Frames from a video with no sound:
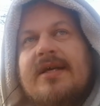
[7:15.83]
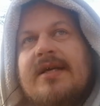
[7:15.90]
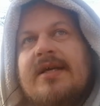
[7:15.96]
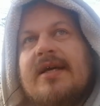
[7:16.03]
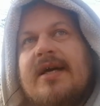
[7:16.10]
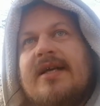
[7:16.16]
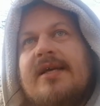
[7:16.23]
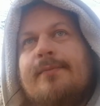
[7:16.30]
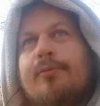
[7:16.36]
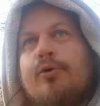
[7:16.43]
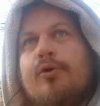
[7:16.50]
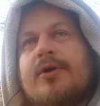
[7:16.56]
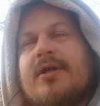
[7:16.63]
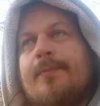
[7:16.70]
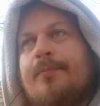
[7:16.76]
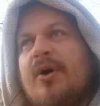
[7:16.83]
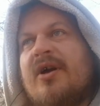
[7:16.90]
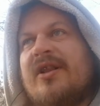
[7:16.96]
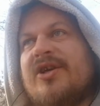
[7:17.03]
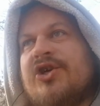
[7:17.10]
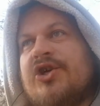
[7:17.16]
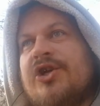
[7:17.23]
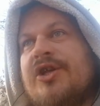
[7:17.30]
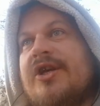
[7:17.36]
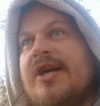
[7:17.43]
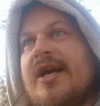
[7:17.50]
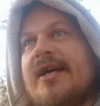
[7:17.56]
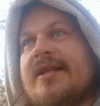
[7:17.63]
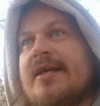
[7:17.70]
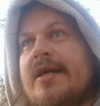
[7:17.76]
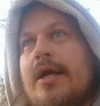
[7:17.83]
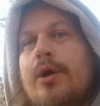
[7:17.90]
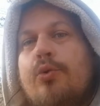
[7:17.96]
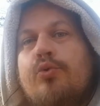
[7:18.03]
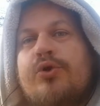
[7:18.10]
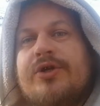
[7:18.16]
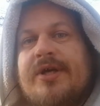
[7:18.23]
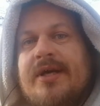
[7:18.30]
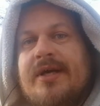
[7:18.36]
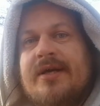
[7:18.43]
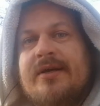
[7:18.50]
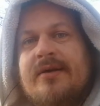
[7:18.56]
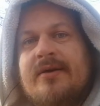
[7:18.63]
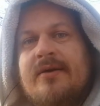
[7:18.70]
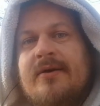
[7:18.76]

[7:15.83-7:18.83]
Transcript: И они просто поглощены этой иллюзией